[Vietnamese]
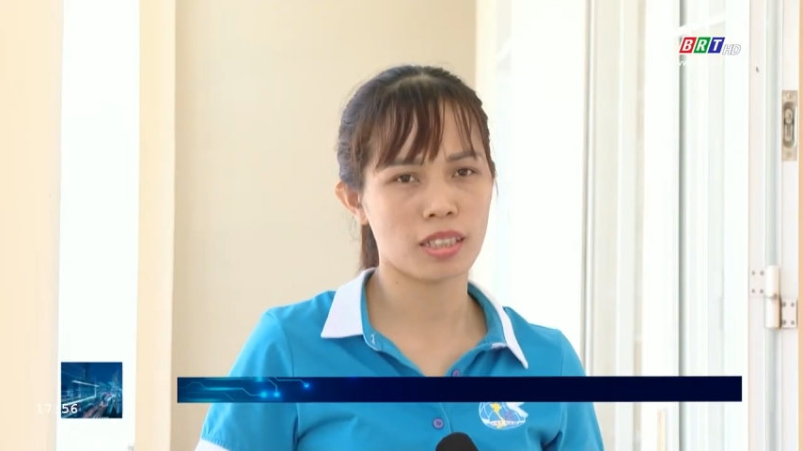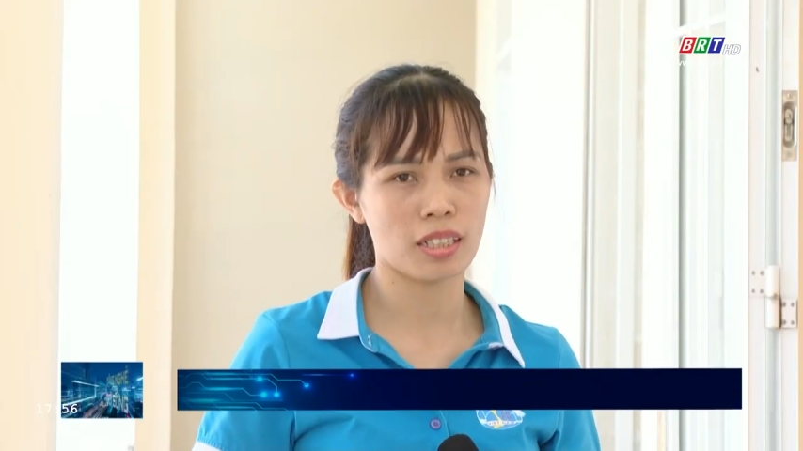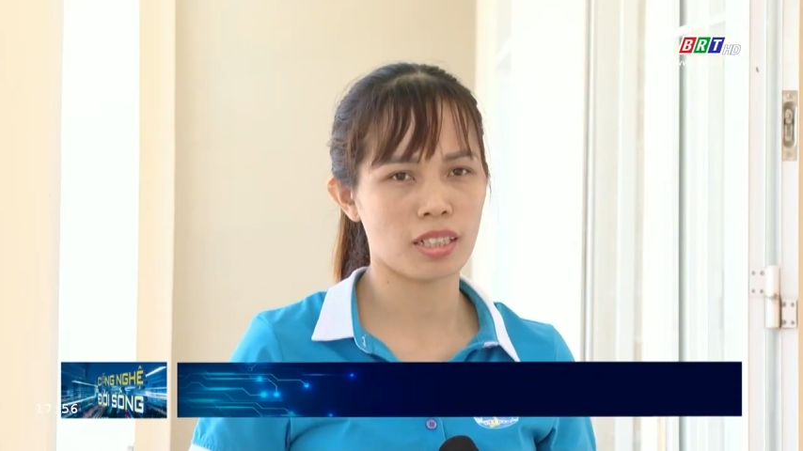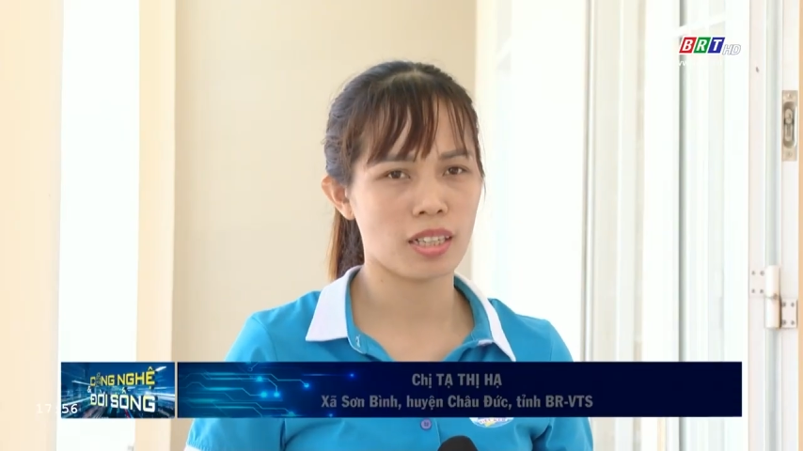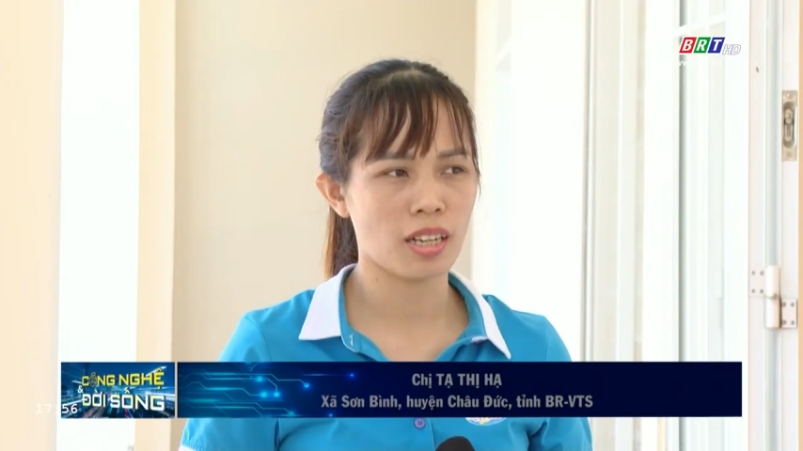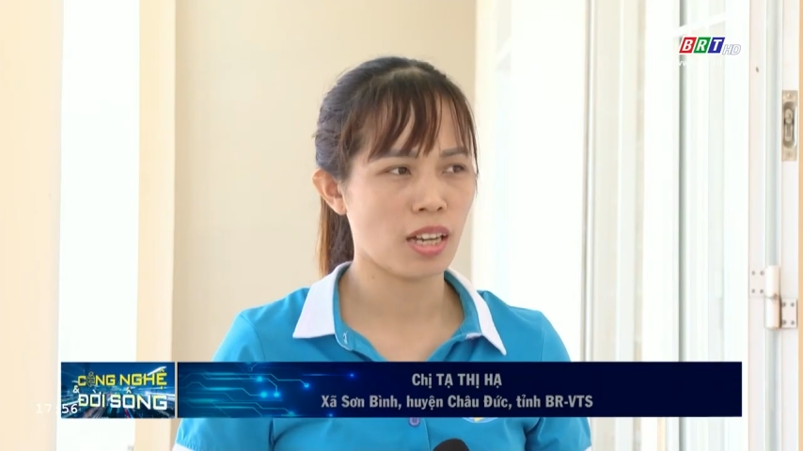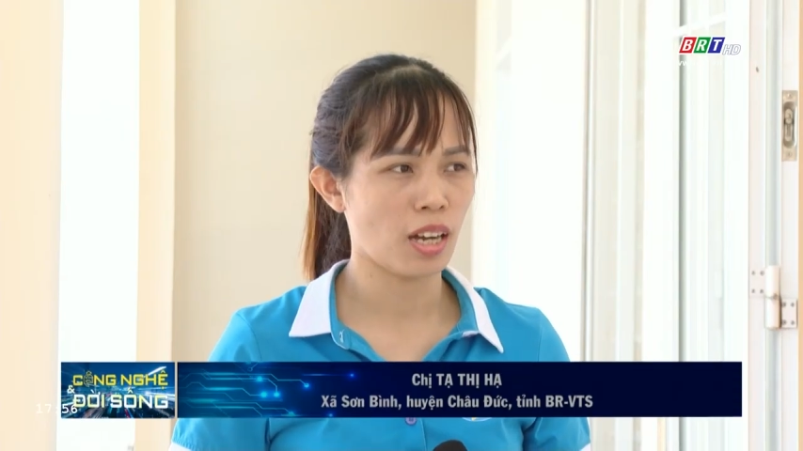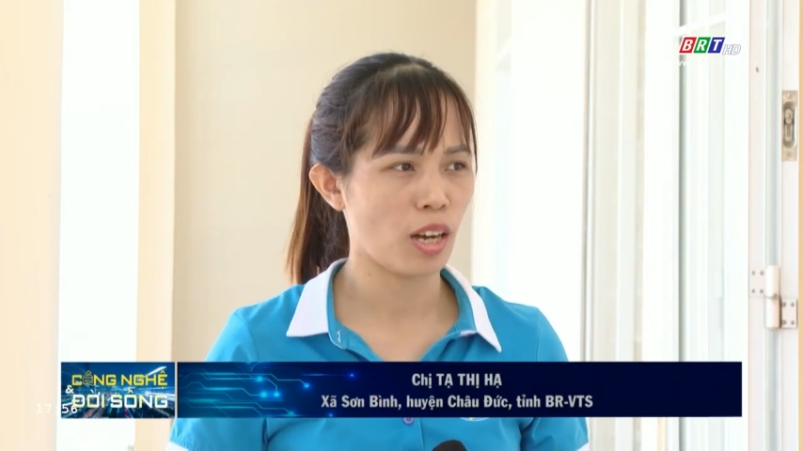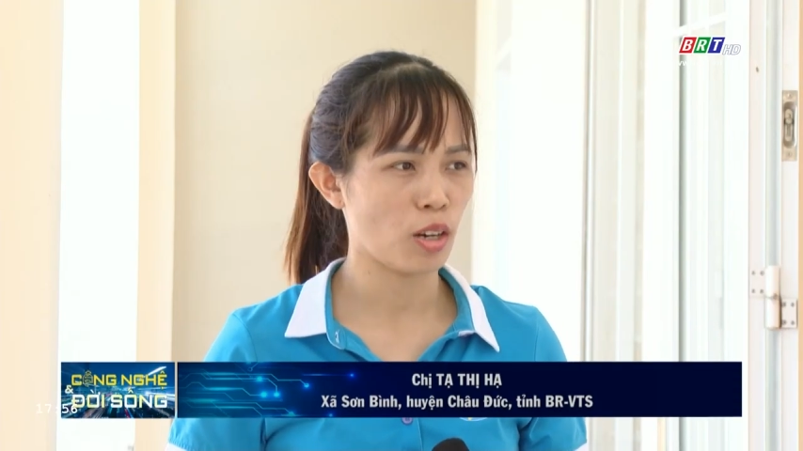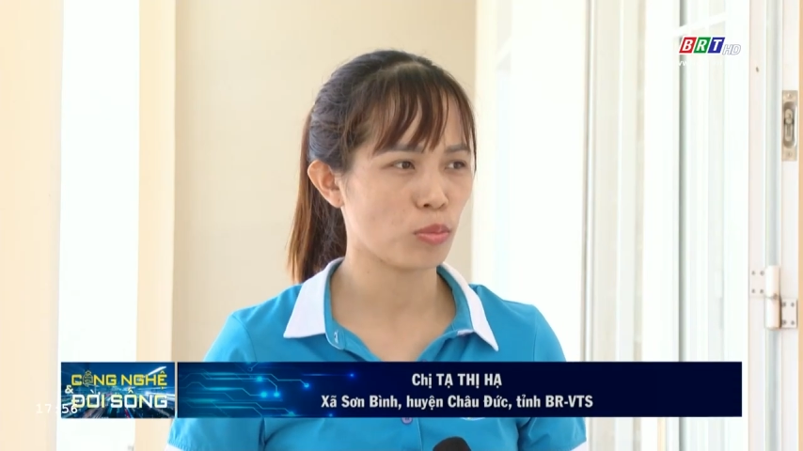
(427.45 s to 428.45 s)
à,
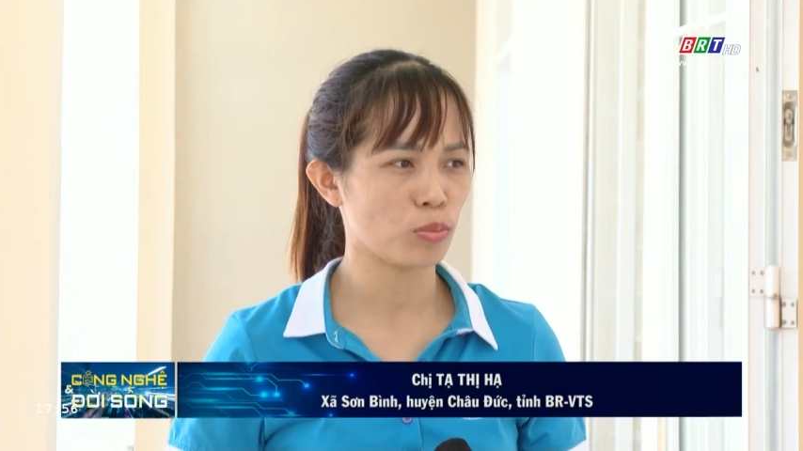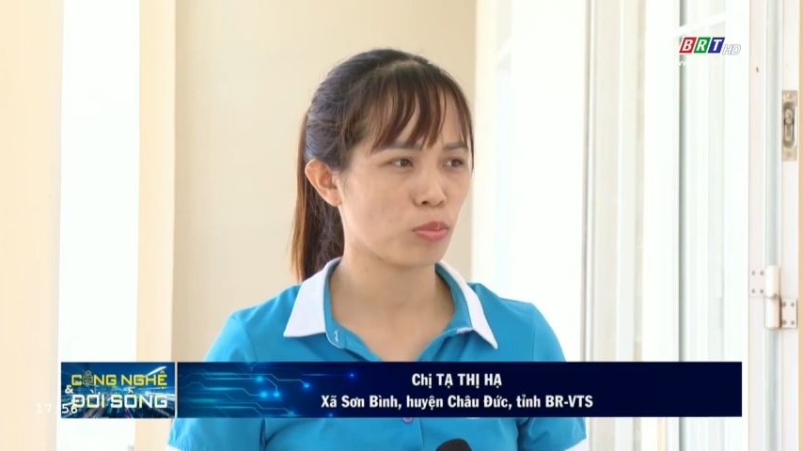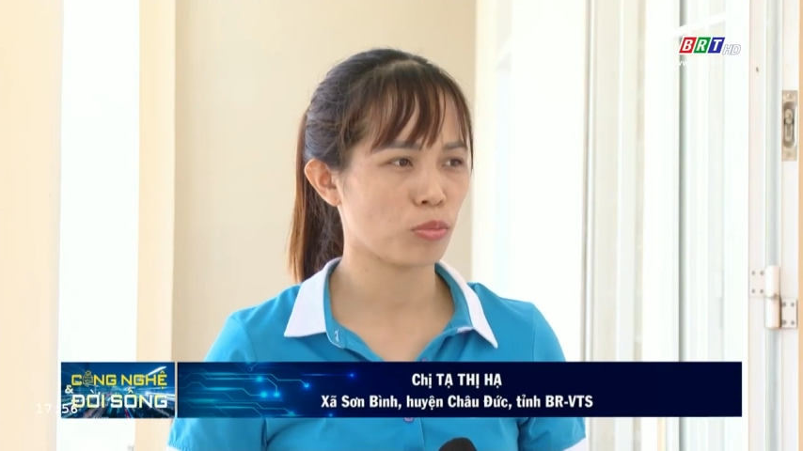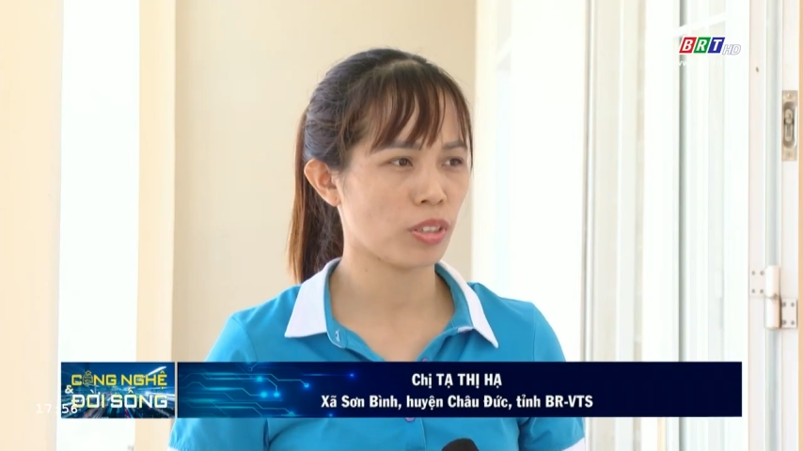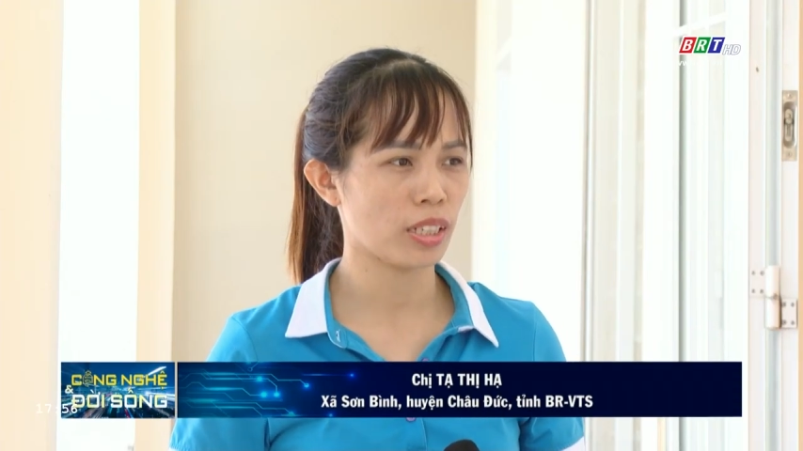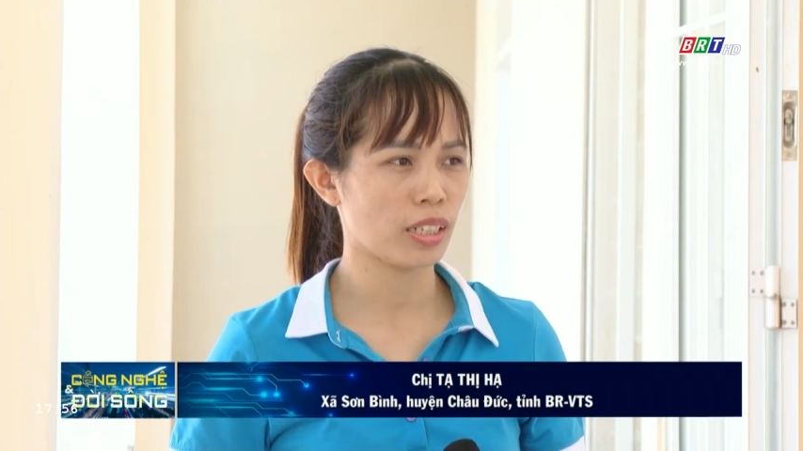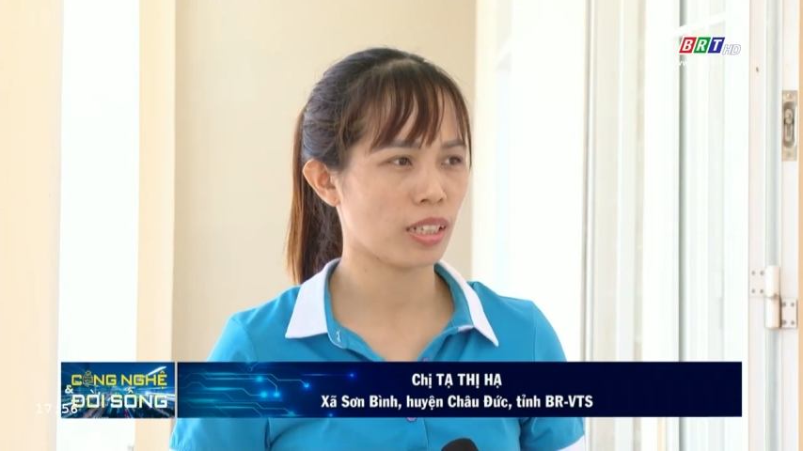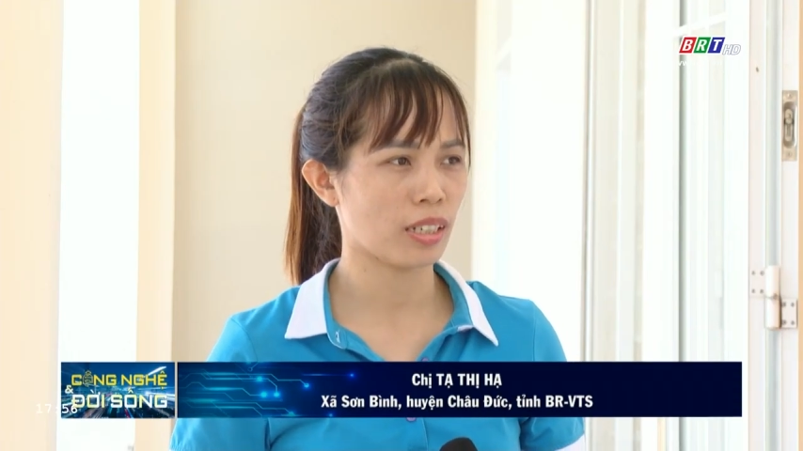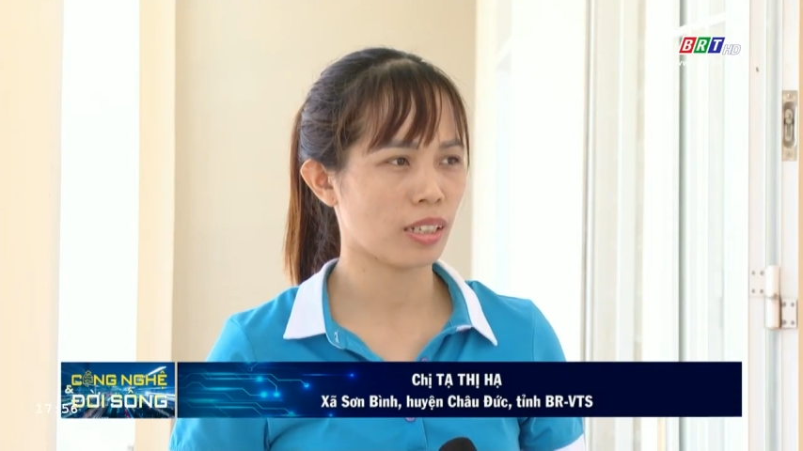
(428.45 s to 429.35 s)
học về